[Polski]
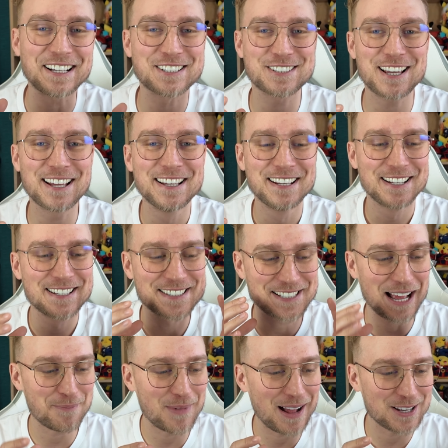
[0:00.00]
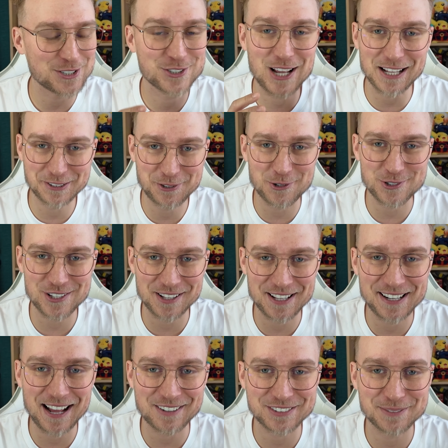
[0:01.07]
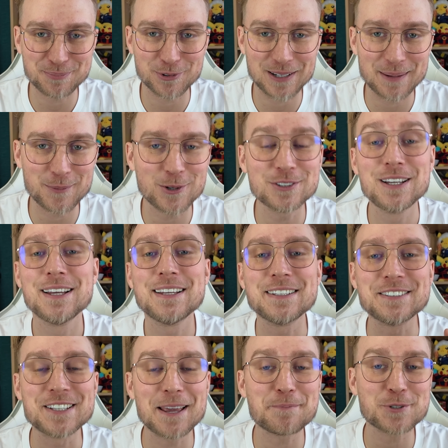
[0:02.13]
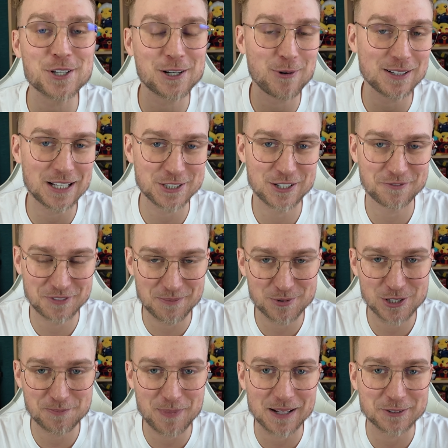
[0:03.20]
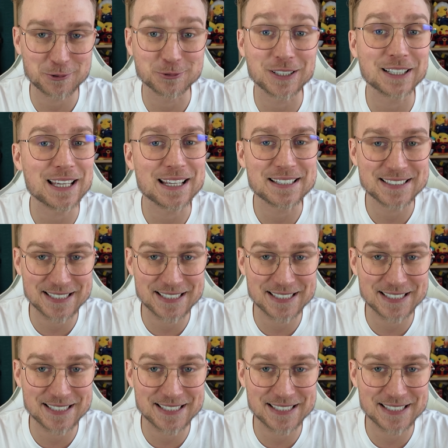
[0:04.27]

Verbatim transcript: Także sama rzadkość danej karty Pokémon nie przekłada się w tym przypadku na jej